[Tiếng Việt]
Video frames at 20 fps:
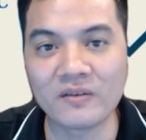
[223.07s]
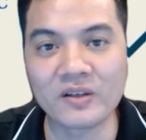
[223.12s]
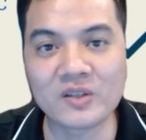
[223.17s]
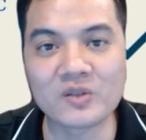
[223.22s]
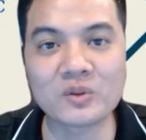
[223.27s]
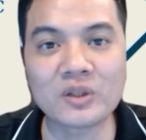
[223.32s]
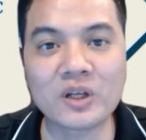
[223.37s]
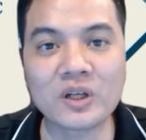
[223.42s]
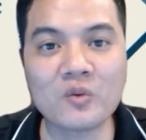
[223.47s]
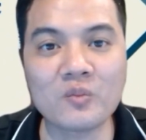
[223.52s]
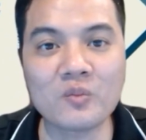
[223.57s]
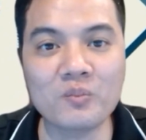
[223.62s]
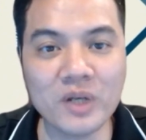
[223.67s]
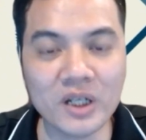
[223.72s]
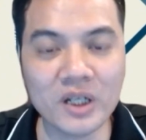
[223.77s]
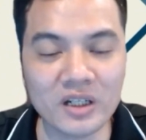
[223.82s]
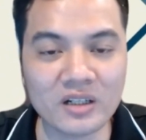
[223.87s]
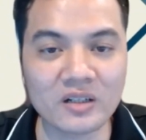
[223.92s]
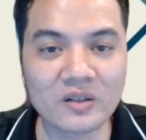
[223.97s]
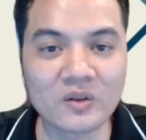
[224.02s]
Và chúng ta cũng
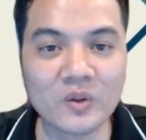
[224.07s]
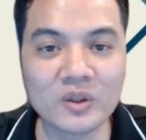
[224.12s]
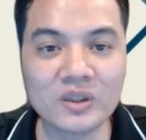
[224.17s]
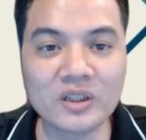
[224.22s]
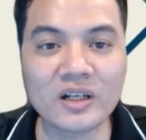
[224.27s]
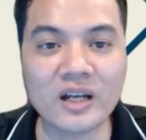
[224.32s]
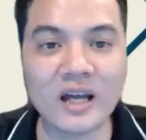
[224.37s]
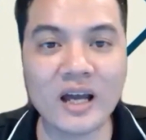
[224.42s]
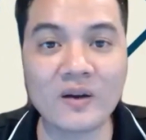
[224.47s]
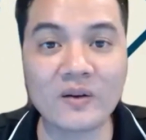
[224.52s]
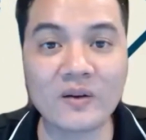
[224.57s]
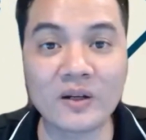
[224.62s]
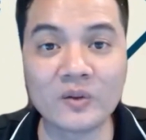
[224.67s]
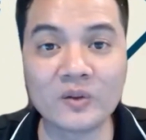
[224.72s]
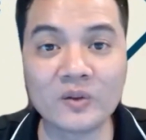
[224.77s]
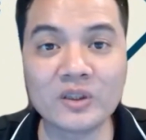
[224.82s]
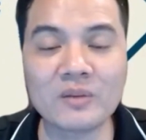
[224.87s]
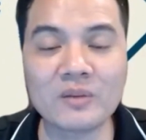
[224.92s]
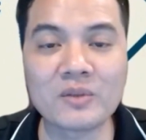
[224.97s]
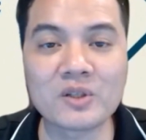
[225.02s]
biết được đối tượng nào là
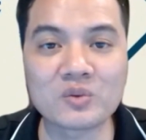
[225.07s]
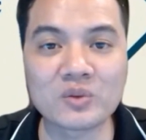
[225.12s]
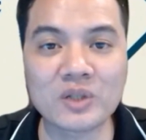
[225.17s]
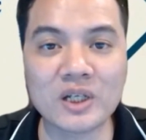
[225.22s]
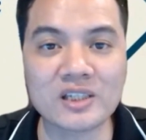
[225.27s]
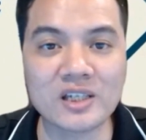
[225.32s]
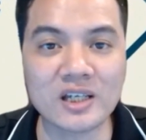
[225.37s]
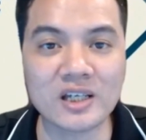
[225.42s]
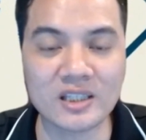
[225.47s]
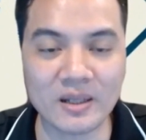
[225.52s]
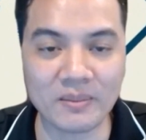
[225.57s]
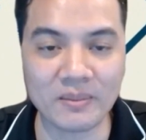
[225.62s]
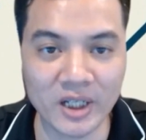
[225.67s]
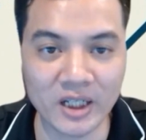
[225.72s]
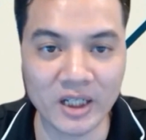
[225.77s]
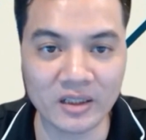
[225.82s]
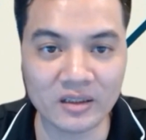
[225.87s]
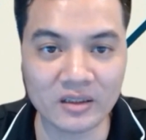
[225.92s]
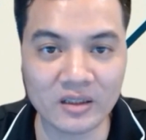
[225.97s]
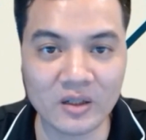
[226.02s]
đối tượng mà chúng ta sẽ nhắm
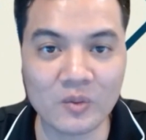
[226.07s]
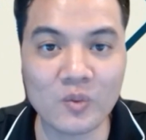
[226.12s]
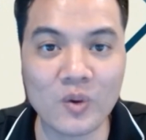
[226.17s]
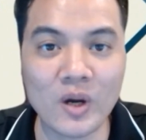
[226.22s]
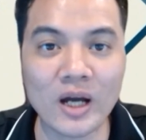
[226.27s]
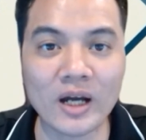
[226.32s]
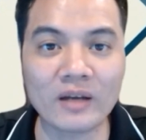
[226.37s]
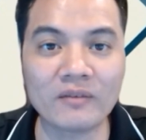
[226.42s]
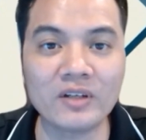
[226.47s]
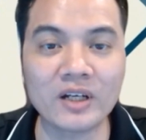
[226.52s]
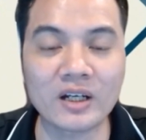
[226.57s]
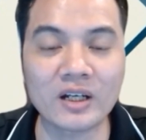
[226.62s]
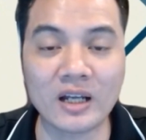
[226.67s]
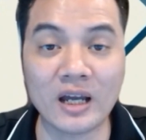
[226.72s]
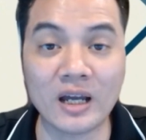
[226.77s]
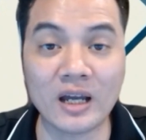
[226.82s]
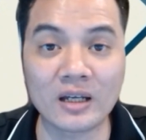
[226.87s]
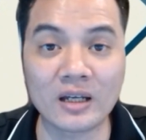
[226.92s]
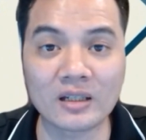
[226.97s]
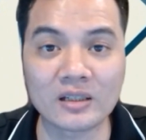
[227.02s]
đến thông qua cái việc
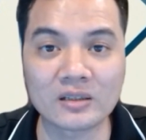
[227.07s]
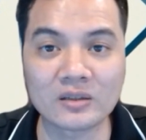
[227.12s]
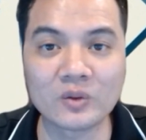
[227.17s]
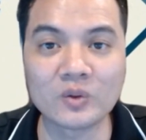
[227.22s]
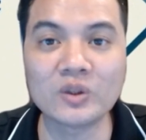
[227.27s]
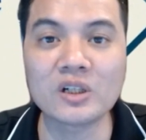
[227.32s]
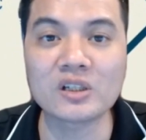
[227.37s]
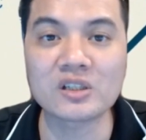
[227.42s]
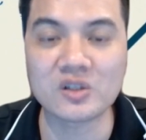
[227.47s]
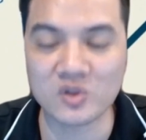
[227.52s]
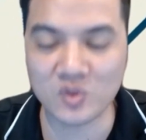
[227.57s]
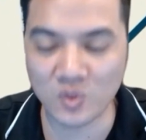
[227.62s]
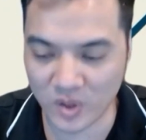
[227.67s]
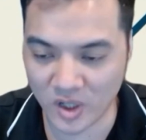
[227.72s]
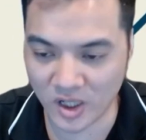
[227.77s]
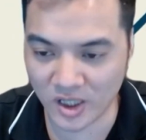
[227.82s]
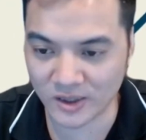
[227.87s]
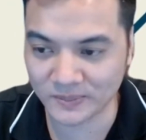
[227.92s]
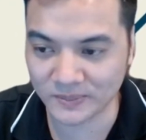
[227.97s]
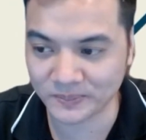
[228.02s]
là đối tượng sử
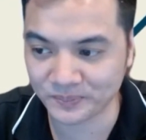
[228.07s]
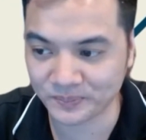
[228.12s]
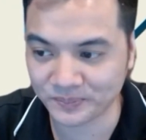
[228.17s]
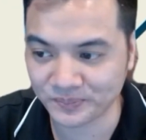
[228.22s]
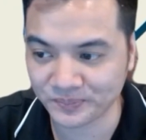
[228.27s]
dụng nó.